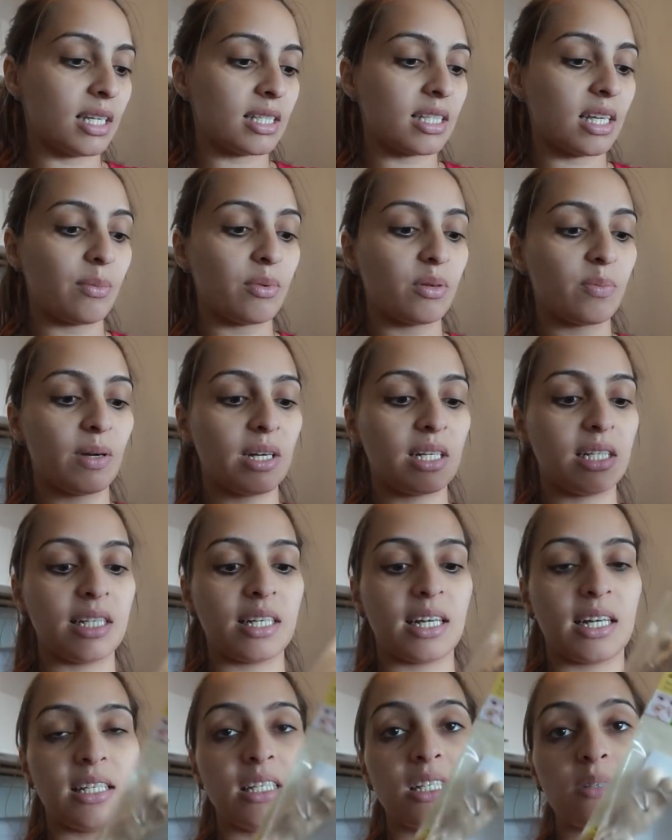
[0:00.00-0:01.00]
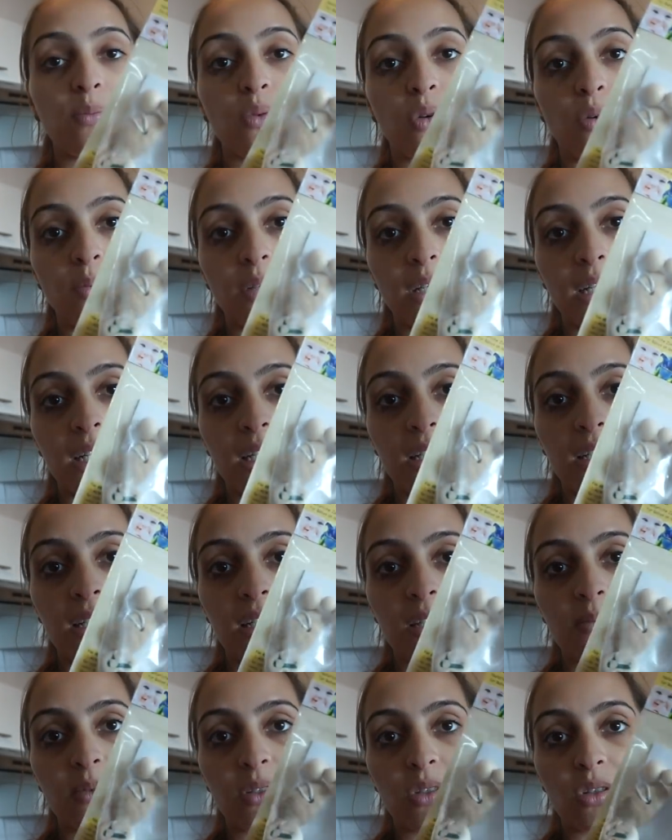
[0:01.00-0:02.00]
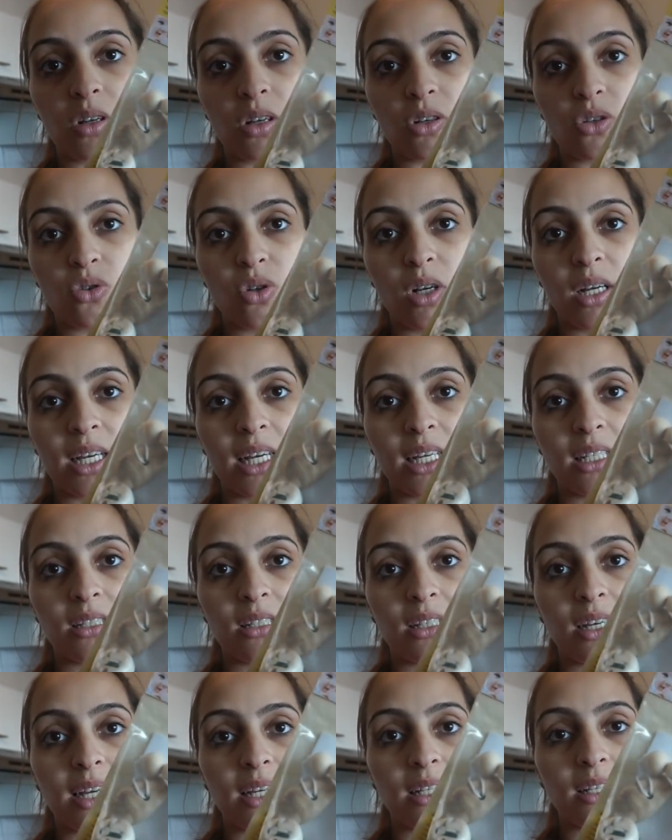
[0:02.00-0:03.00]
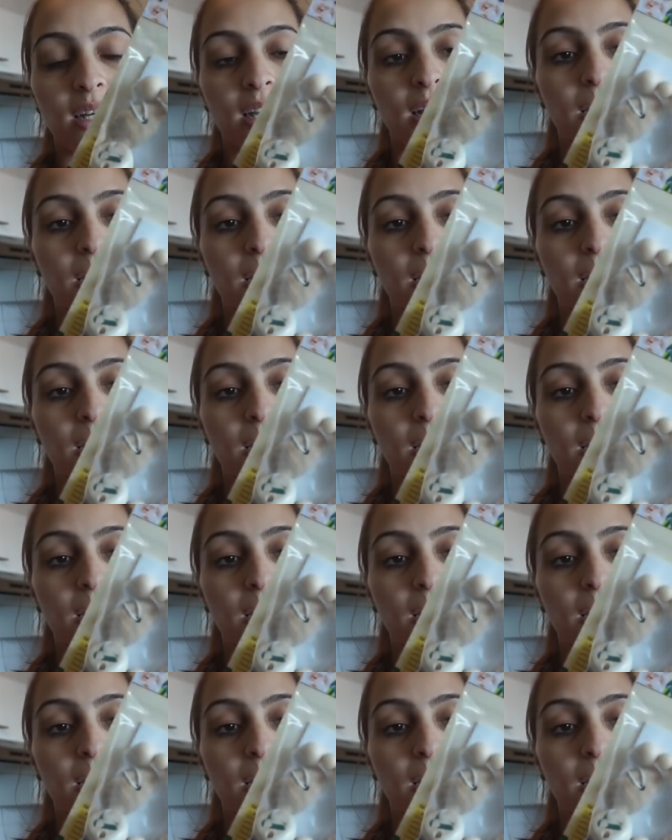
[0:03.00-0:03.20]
Das habe ich bei Lina nicht probiert. Das ist mit so einer Schnurrkette direkt